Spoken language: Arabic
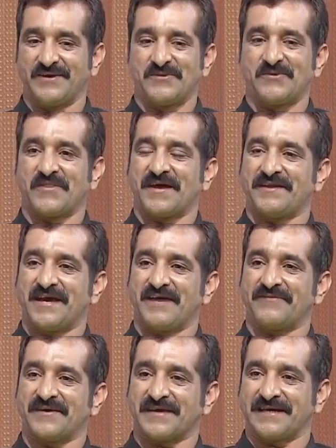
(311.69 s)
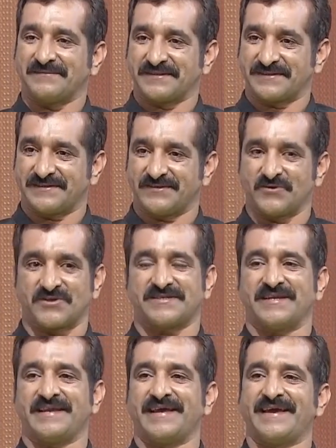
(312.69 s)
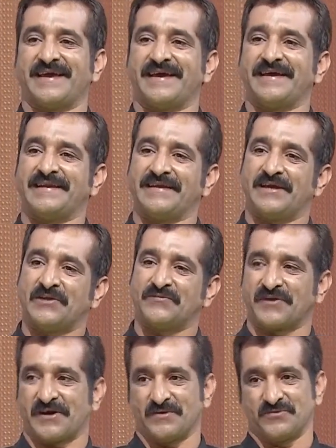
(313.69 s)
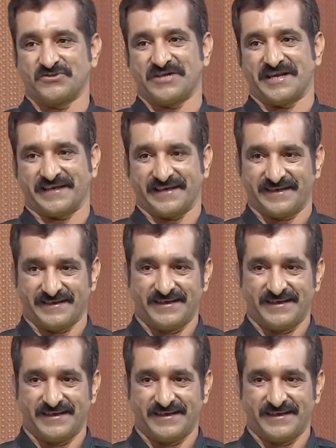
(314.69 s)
وضعناها في رابط ورسلناها للفرق المشاركه